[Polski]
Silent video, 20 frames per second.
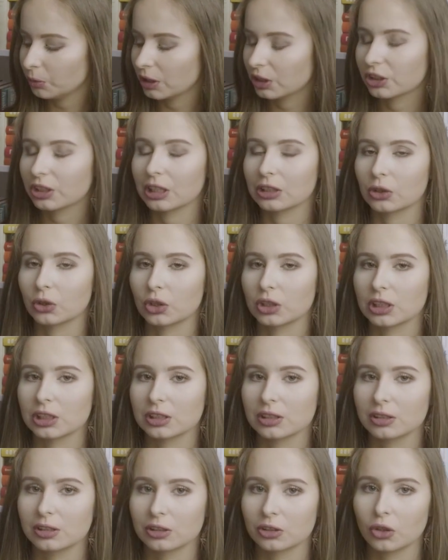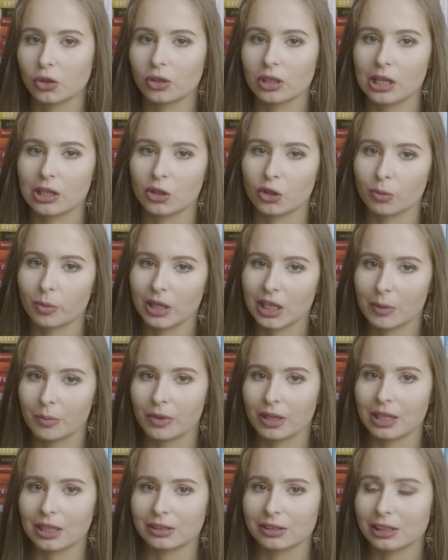Pierwsza to jest Droga Cormaca
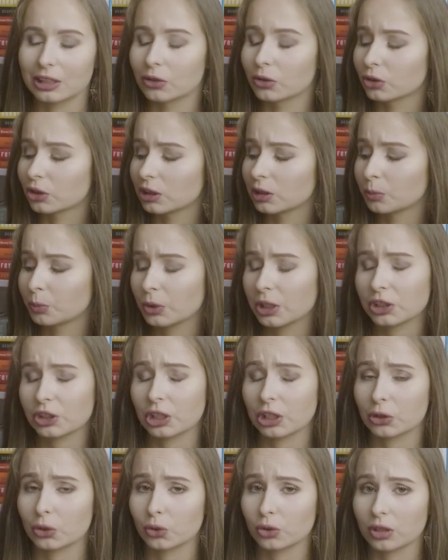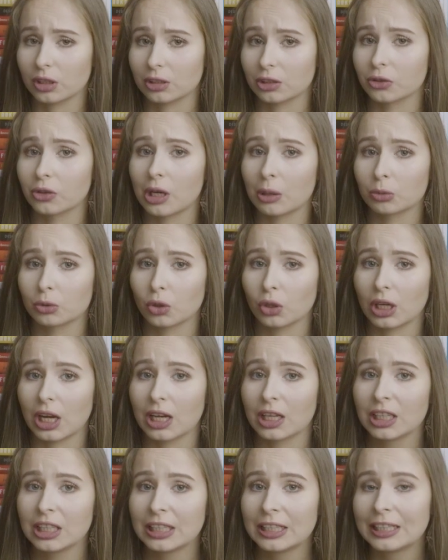McCarthy'ego, czyli pierwsza książka tego
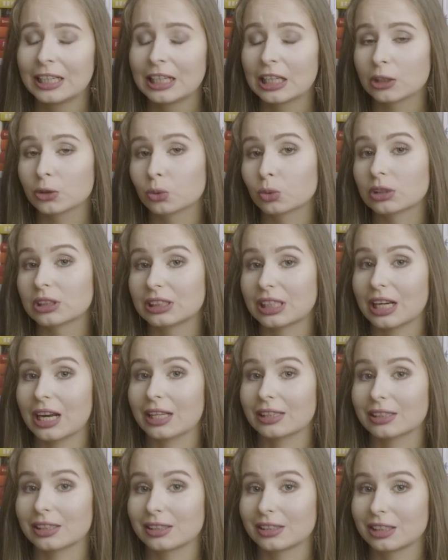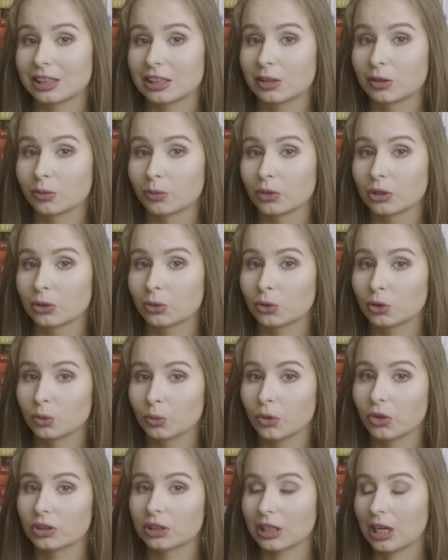autora, który teraz jest jednym z moich
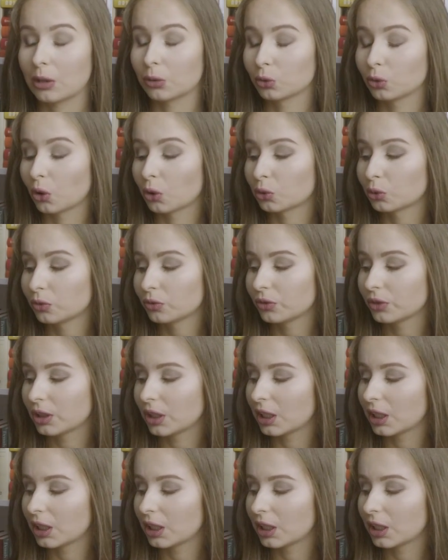ulubionych autorów.